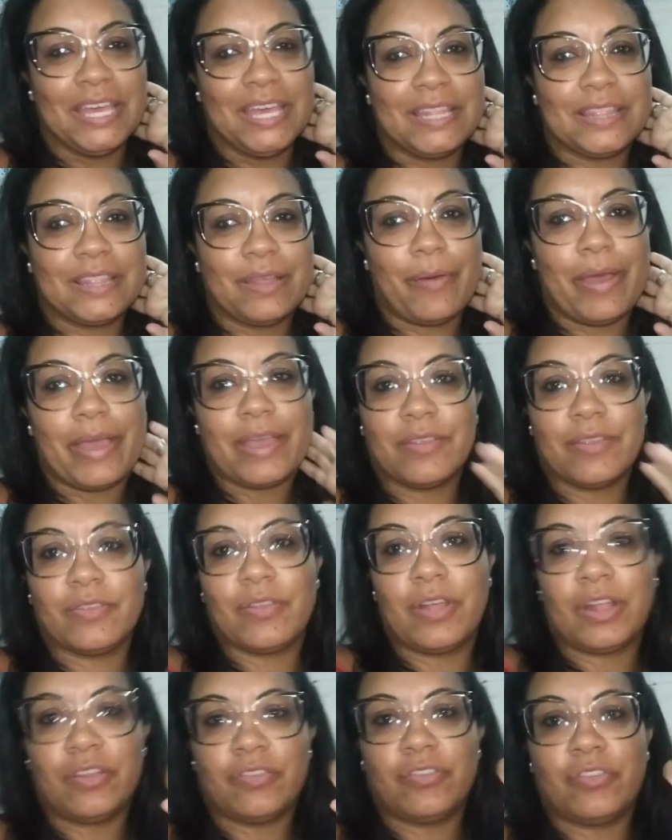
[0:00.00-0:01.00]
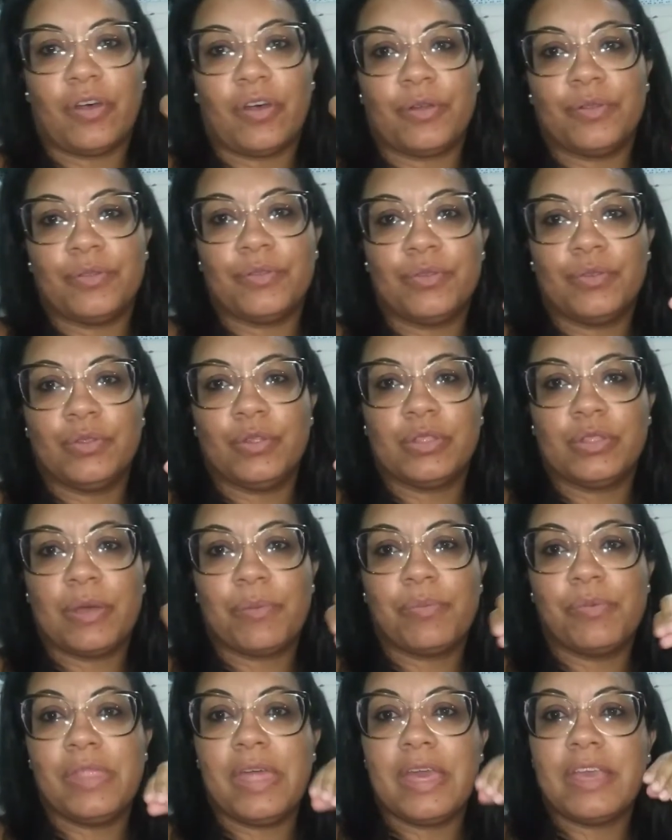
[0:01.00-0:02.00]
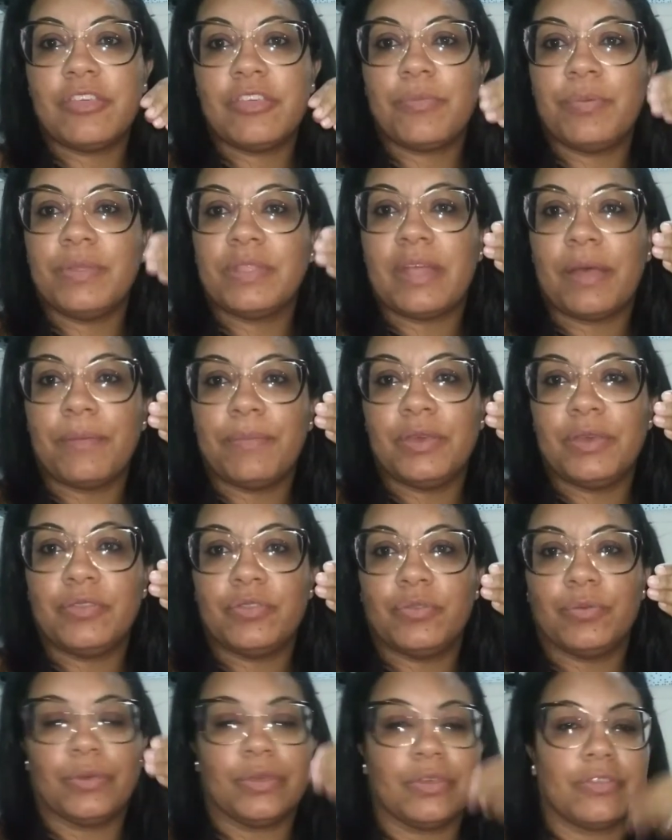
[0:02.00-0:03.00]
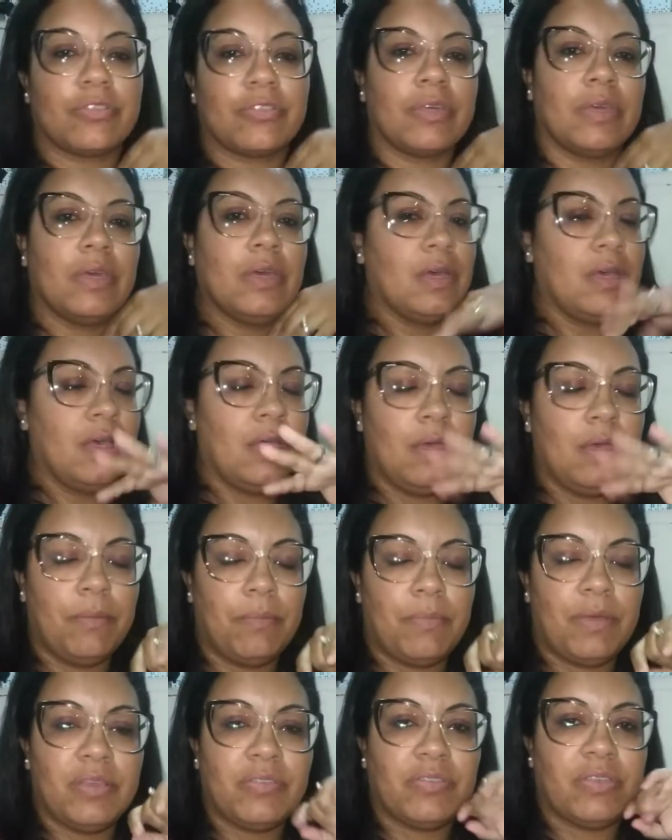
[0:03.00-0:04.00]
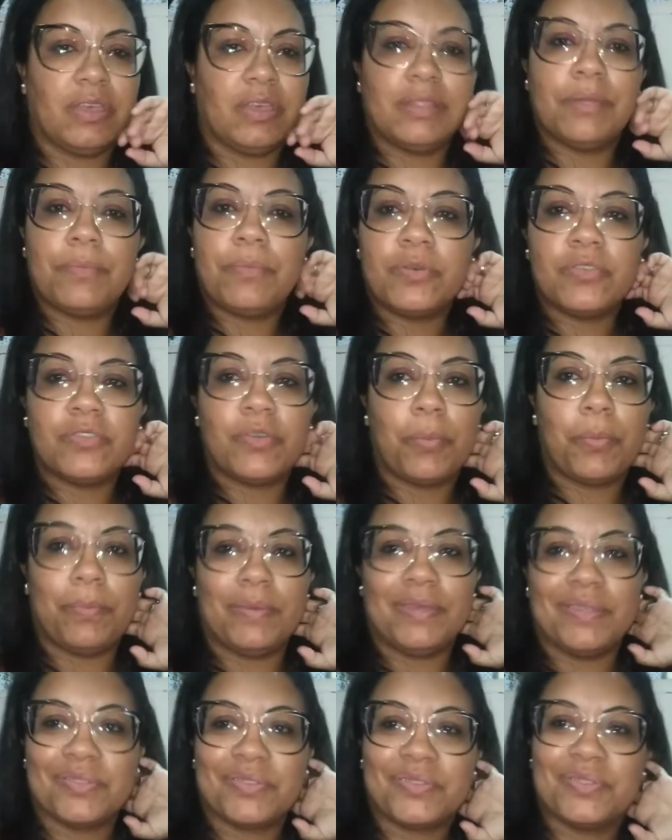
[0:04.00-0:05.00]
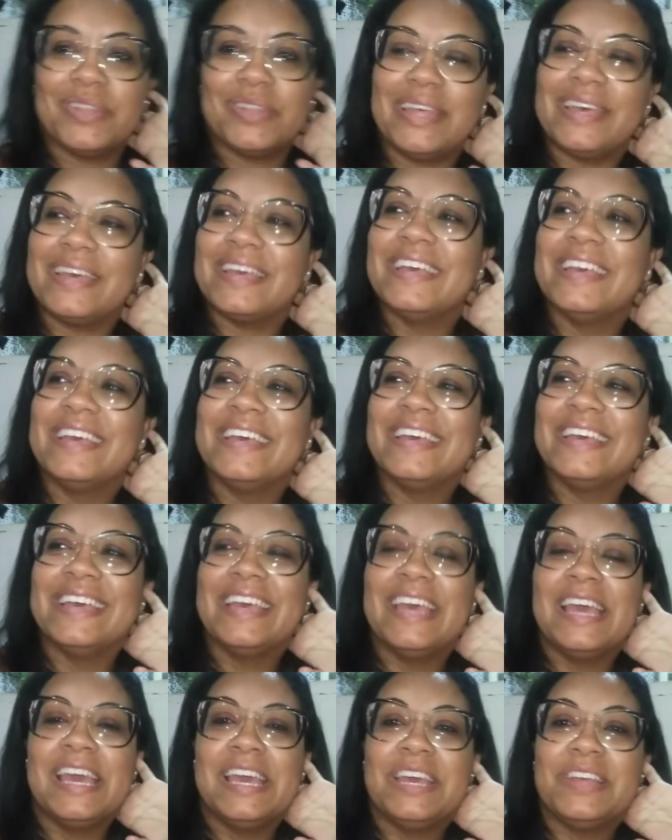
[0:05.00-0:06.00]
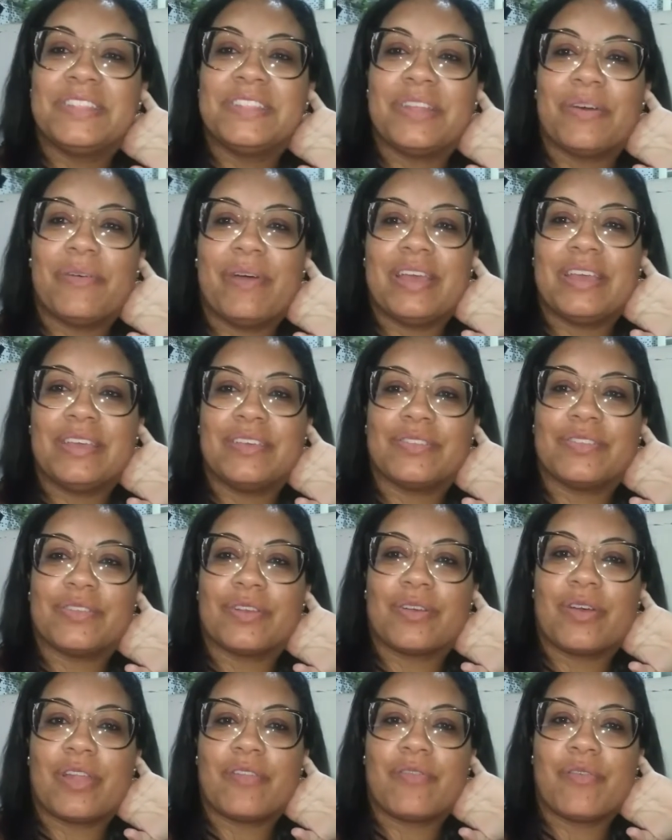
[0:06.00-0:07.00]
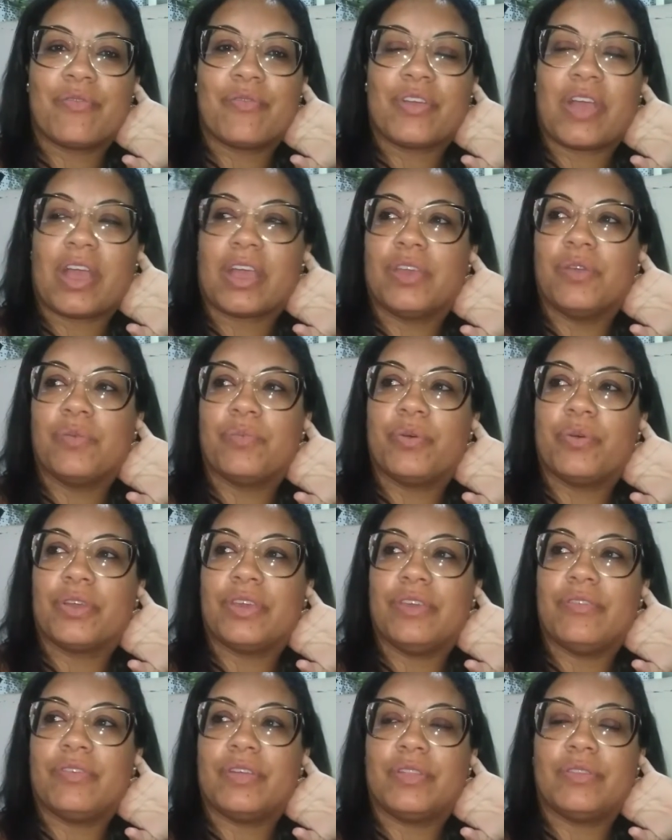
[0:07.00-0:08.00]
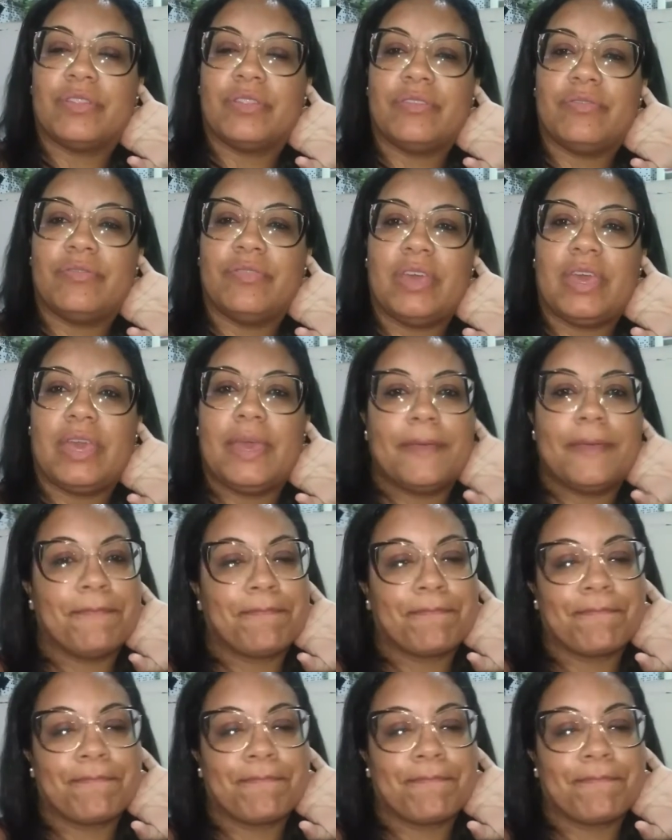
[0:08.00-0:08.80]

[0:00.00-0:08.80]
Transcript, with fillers: Então é isso, olha só. Não deu tempo nem de pintar minhas unhas. Mas aí depois eu pinto, né? Então é isso. Agora vamos ficar aqui um pouquinho vendo TV.